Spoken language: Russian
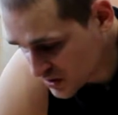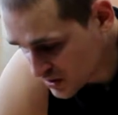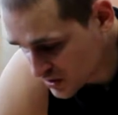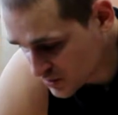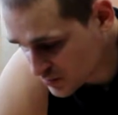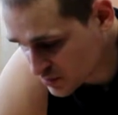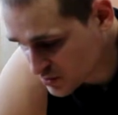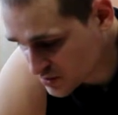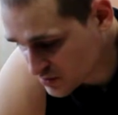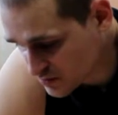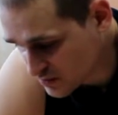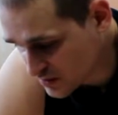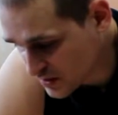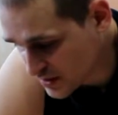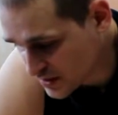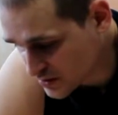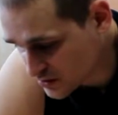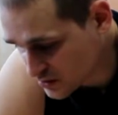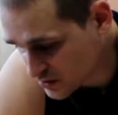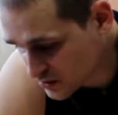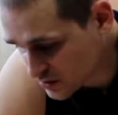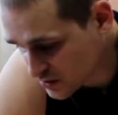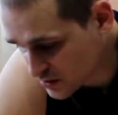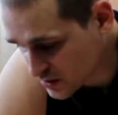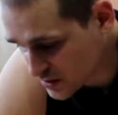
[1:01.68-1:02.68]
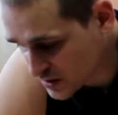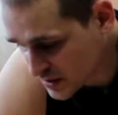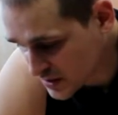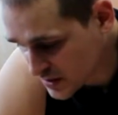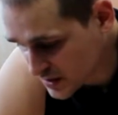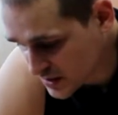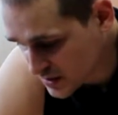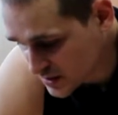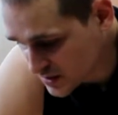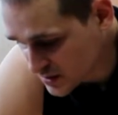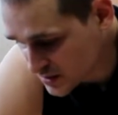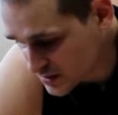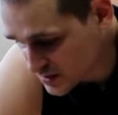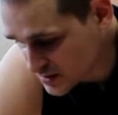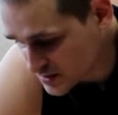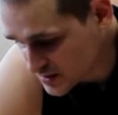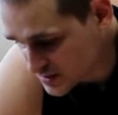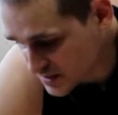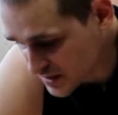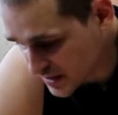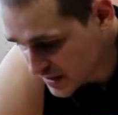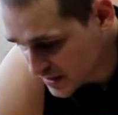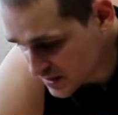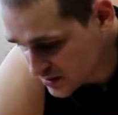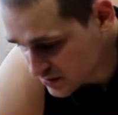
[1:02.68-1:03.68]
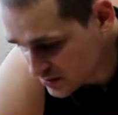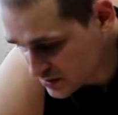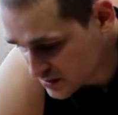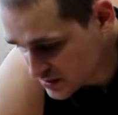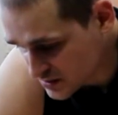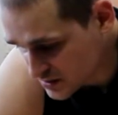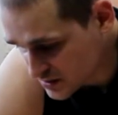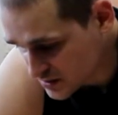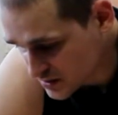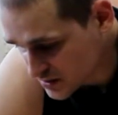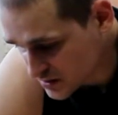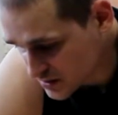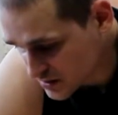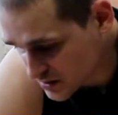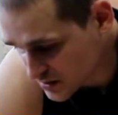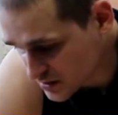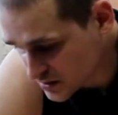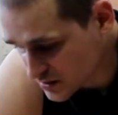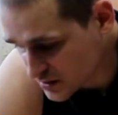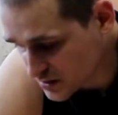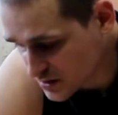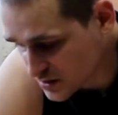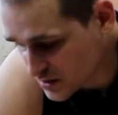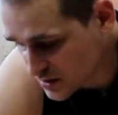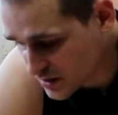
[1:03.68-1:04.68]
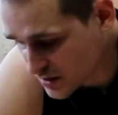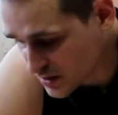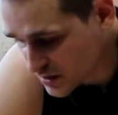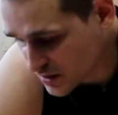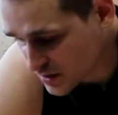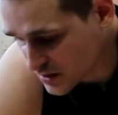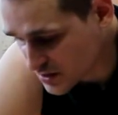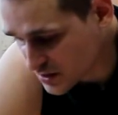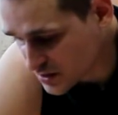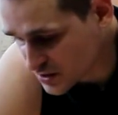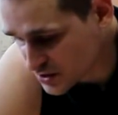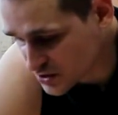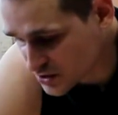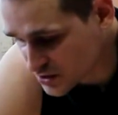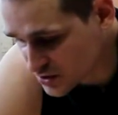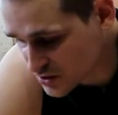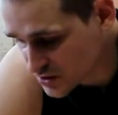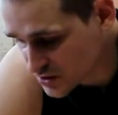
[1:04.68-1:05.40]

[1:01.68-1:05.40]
и позволяет ее растягивать и отлично